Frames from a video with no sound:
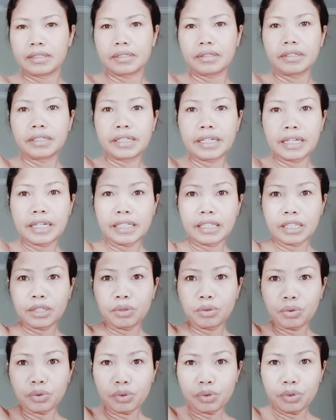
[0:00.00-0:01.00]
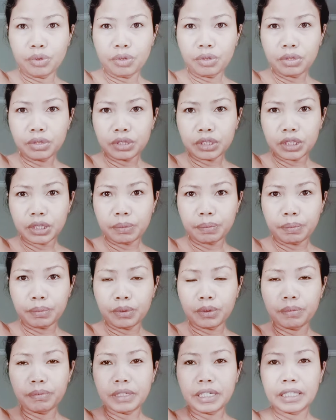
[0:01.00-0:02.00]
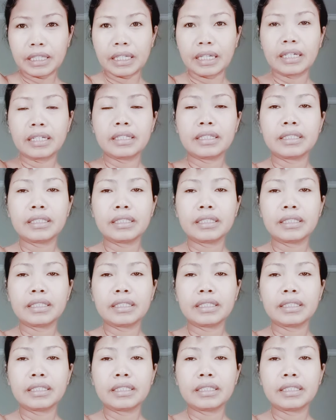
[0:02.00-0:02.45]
Oke, kita tunggu 10 menit ya.